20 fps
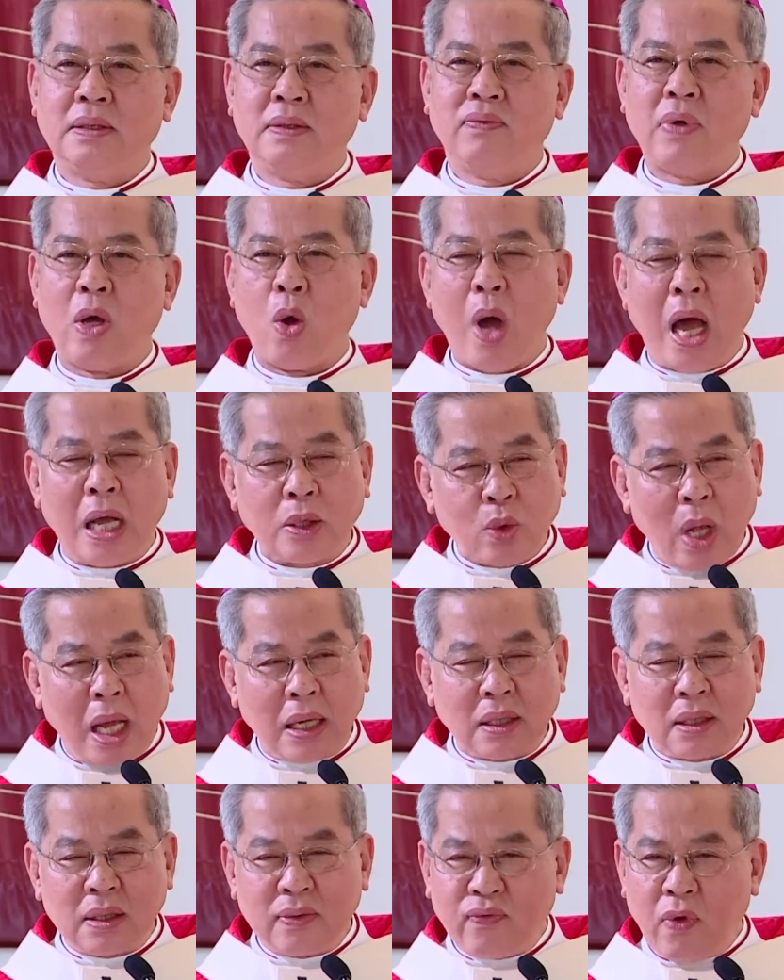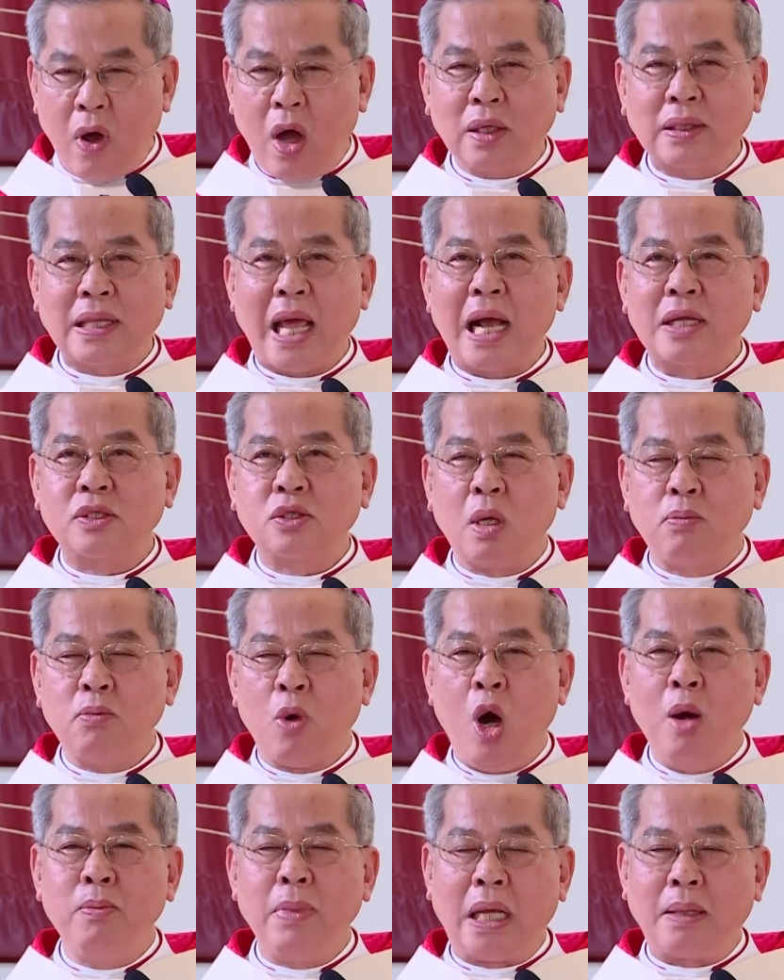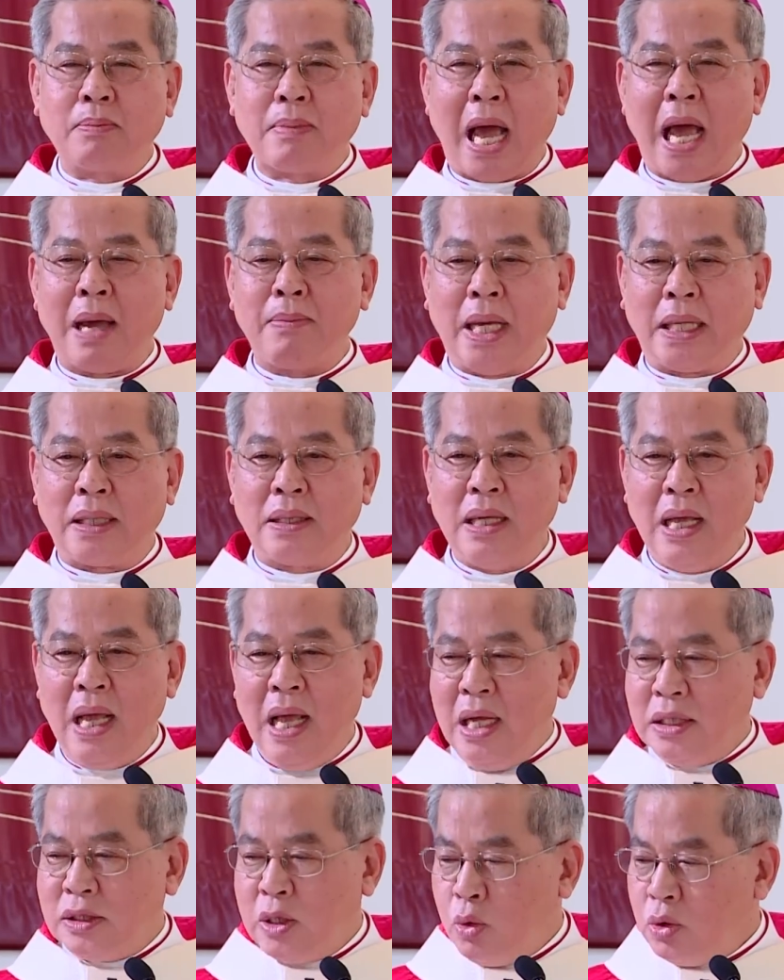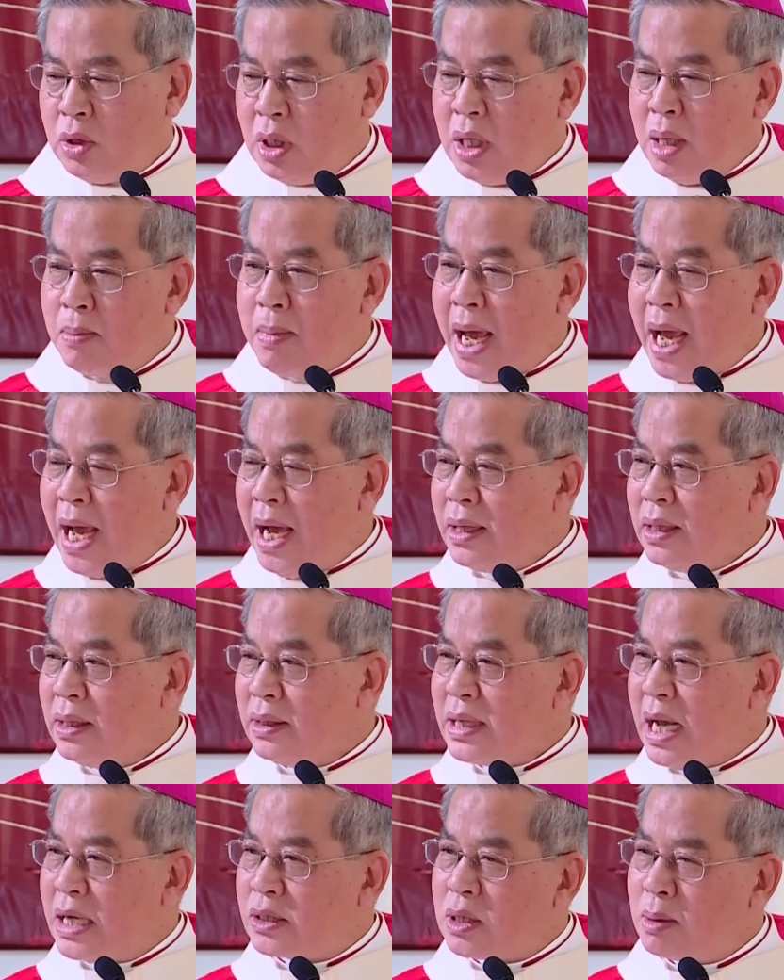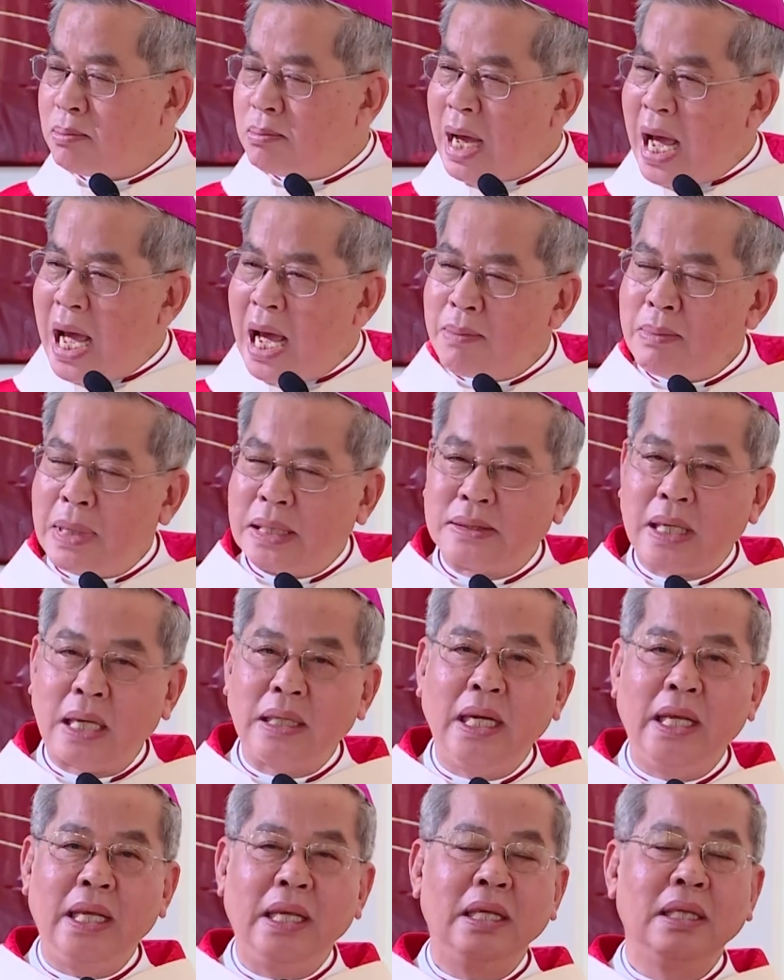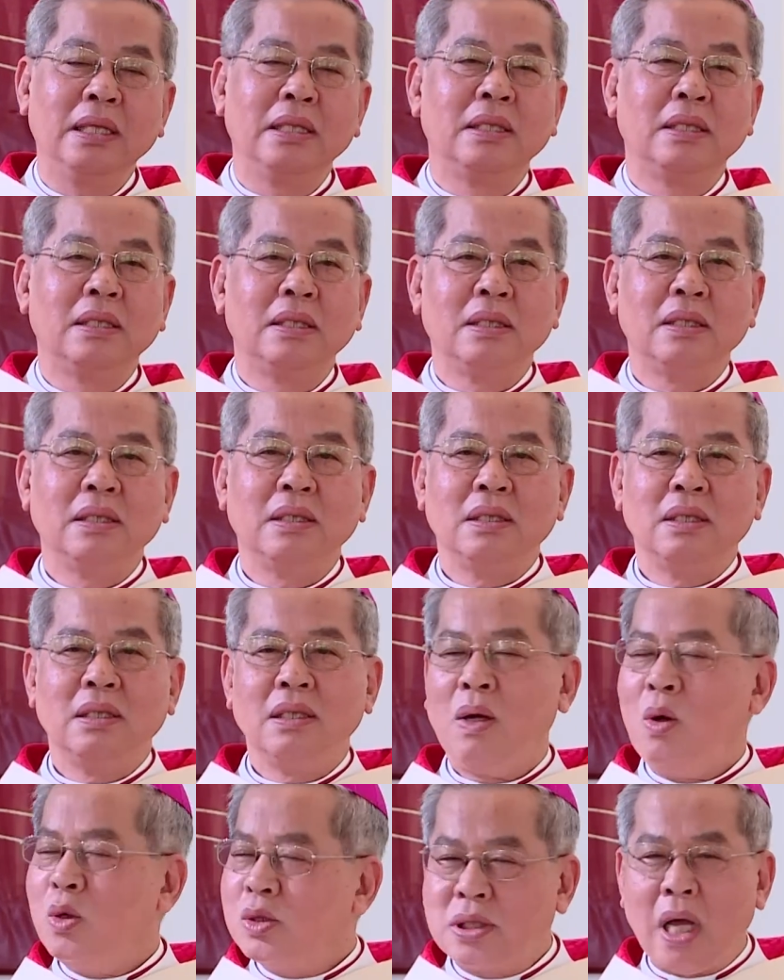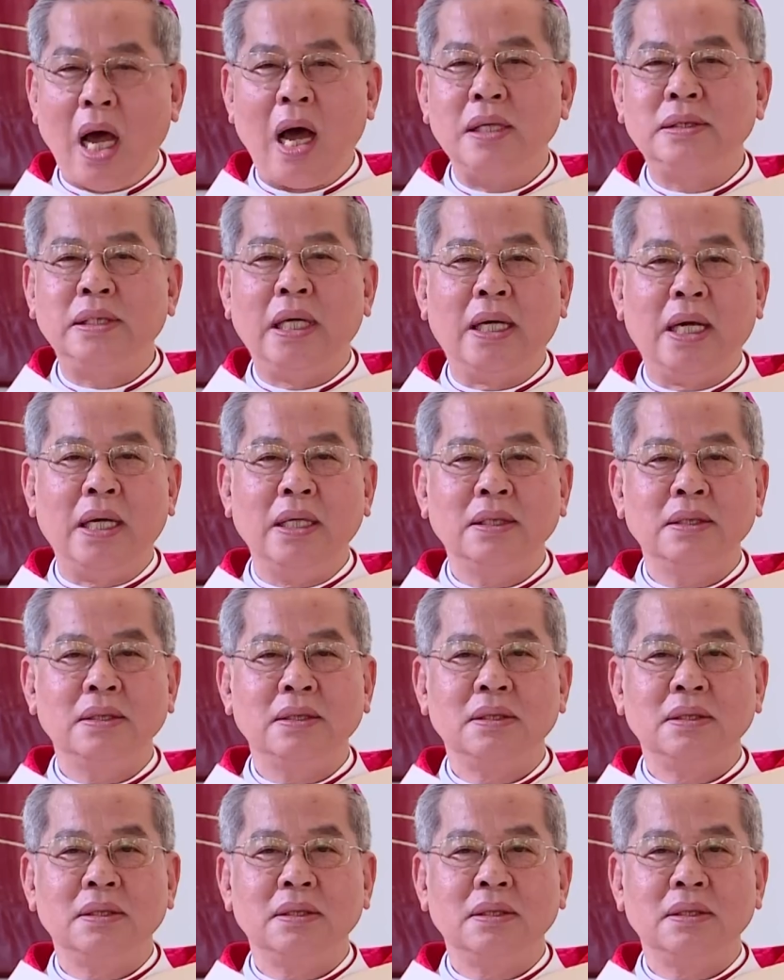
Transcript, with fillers: Và hoàn toàn phó thác cho bố mình, ba mình. Giống như đứa bé đó, để cho ba mình dẫn đi. Không sợ gì nữa.